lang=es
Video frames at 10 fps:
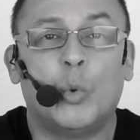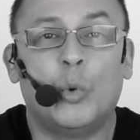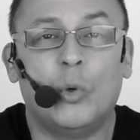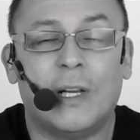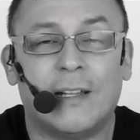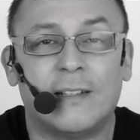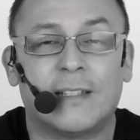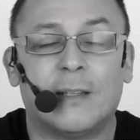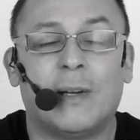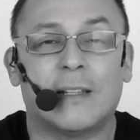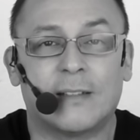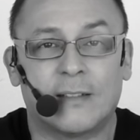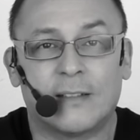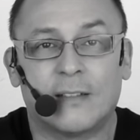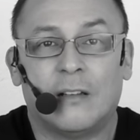Únanse
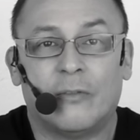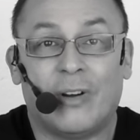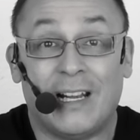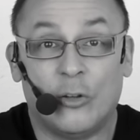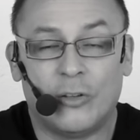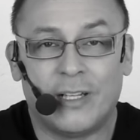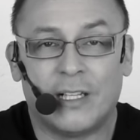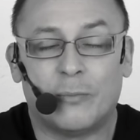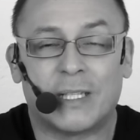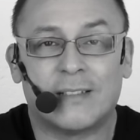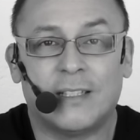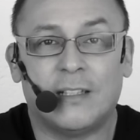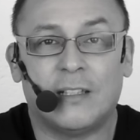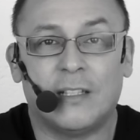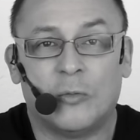más. Valoren el
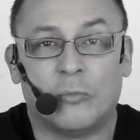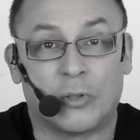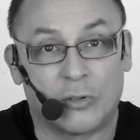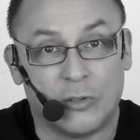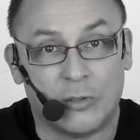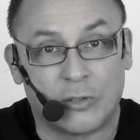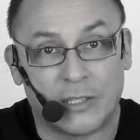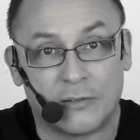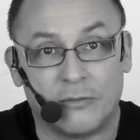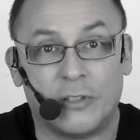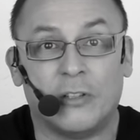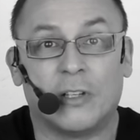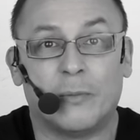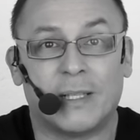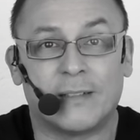presente por todo lo que han sufrido
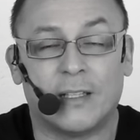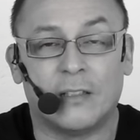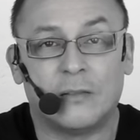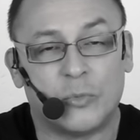en el pasado.